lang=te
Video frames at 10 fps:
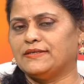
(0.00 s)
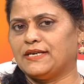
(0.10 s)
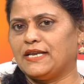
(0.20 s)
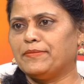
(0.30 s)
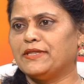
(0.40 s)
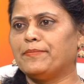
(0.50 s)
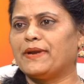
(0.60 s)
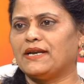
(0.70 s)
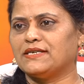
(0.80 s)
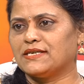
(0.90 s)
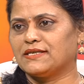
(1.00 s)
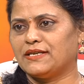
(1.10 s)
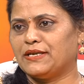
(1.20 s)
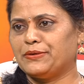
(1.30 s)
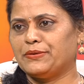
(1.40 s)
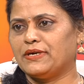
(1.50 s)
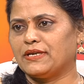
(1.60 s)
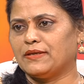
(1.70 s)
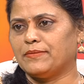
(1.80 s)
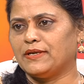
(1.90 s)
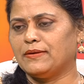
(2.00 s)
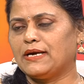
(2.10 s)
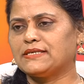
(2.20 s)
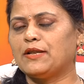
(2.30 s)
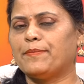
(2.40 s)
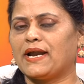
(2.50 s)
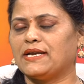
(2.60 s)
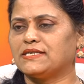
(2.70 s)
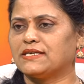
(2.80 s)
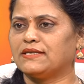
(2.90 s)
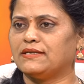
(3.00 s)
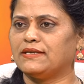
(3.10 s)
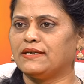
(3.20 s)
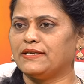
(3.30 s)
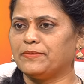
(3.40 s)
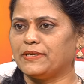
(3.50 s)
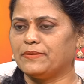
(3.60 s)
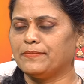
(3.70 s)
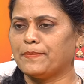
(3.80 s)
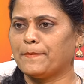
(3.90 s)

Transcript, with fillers: చాలామంది ప్రాణశక్తి అని అంటున్నారు కదా మేడం అసలు ప్రాణశక్తి అంటే ఏంటి మేడం